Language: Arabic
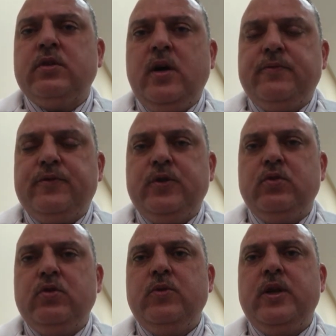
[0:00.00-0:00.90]
في النوم
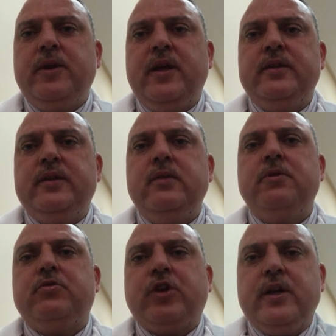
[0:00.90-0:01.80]
اللي بيؤدي
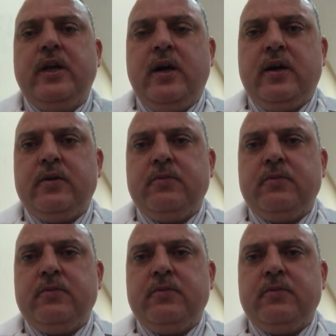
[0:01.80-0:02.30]
بشكل اخر